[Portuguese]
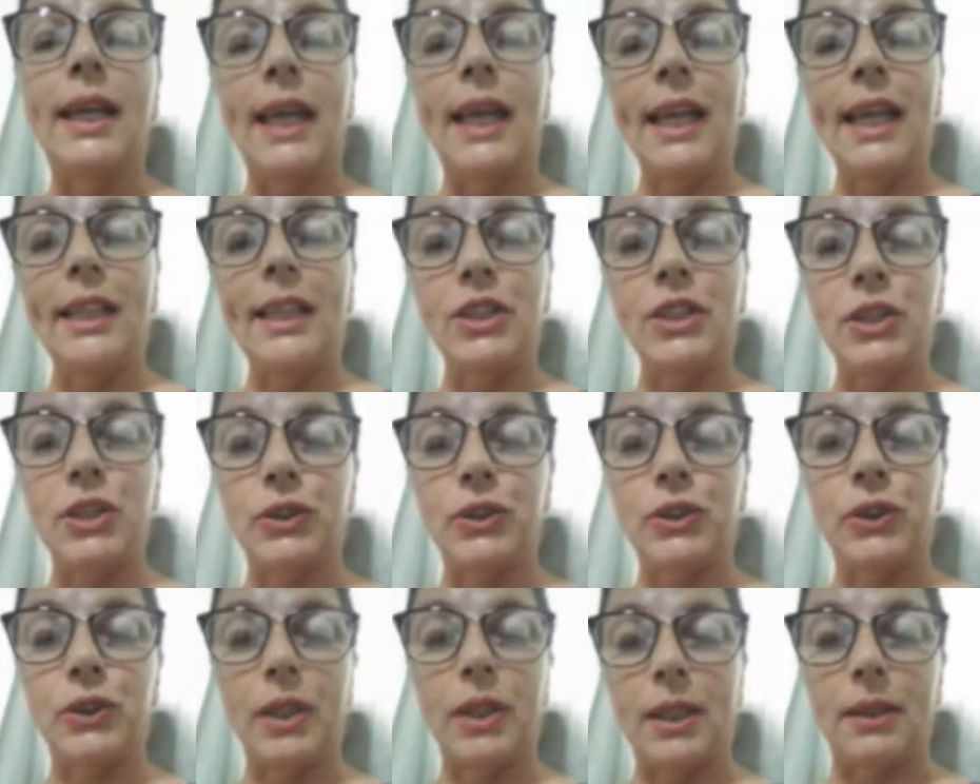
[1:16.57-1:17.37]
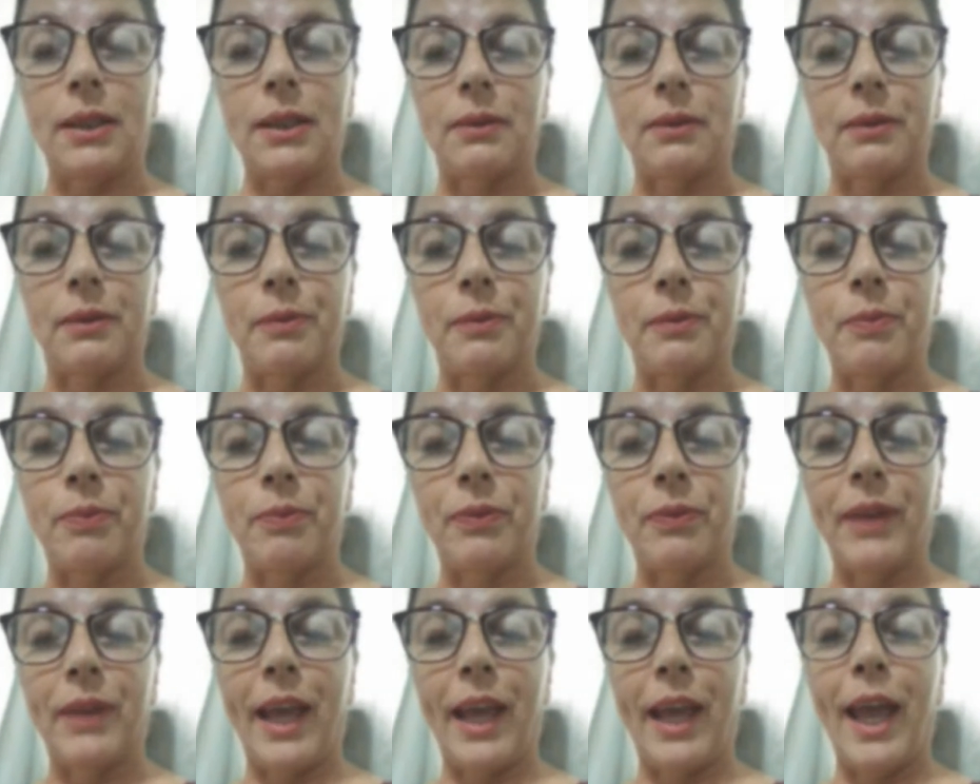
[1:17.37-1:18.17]
Quem tá te ajudando?
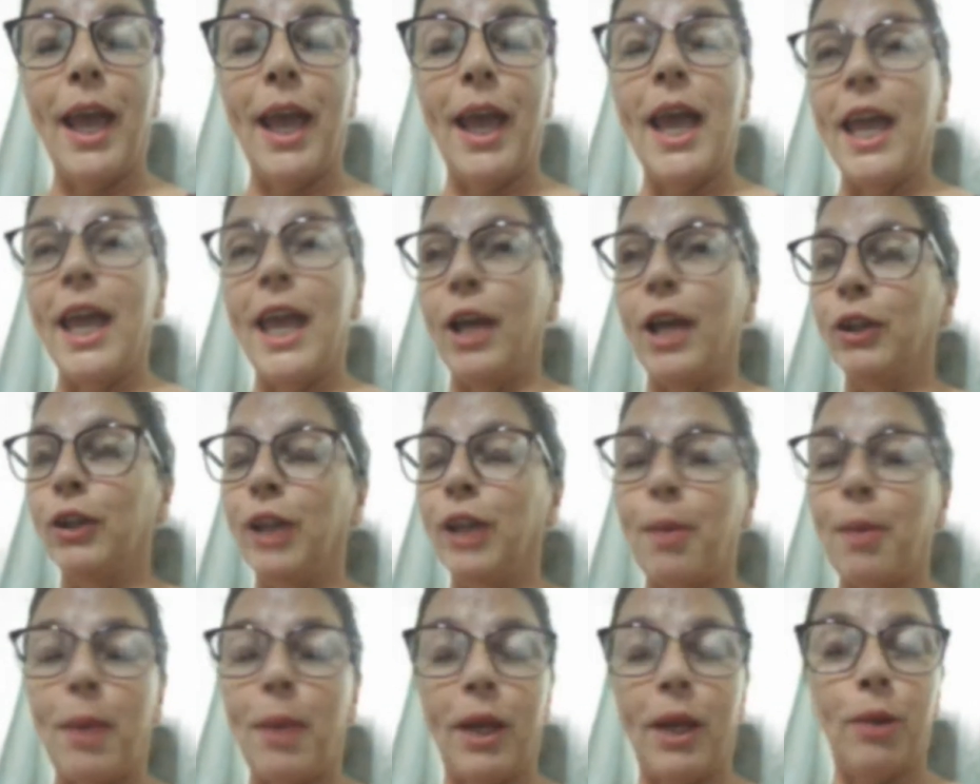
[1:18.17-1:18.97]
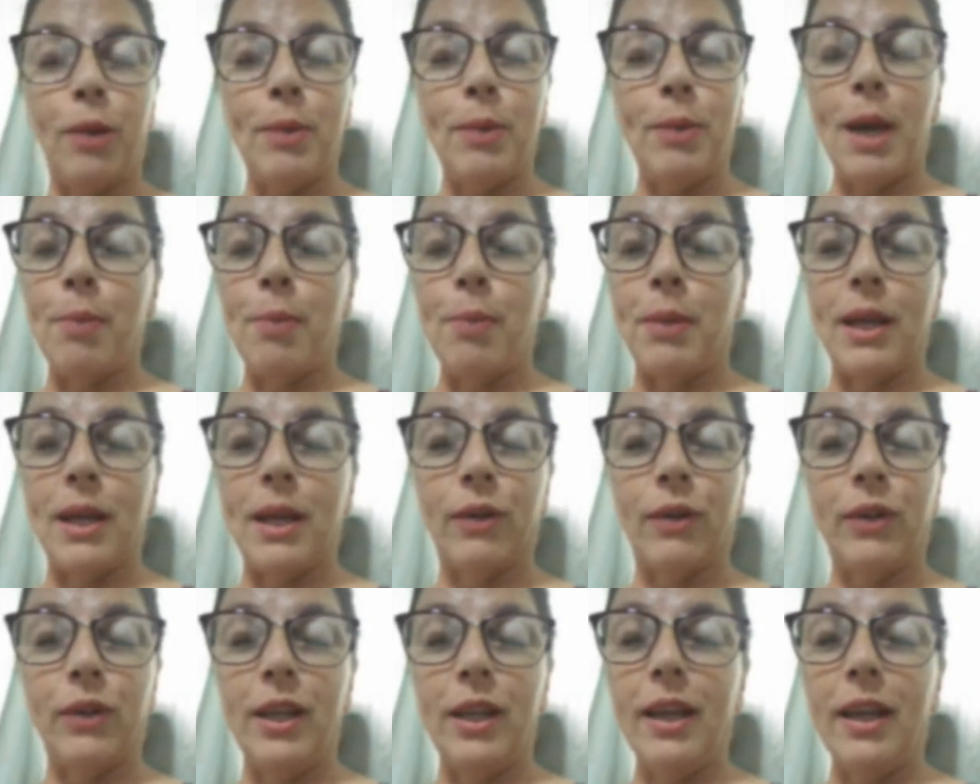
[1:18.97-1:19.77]
Né? Eu também não me
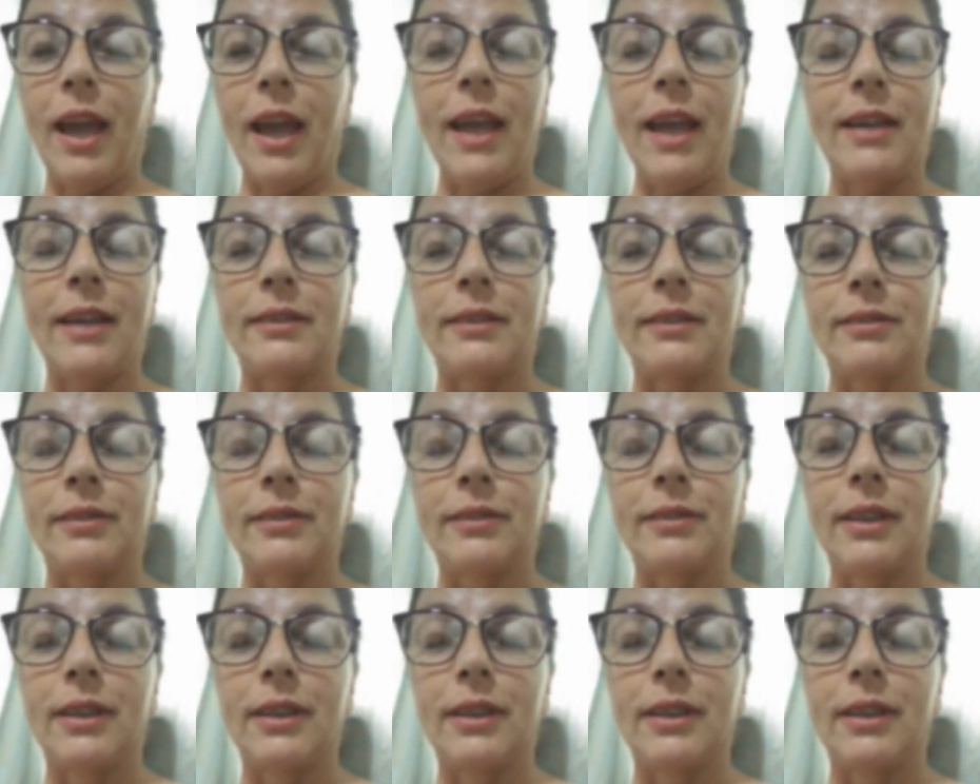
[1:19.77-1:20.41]
abria com ninguém.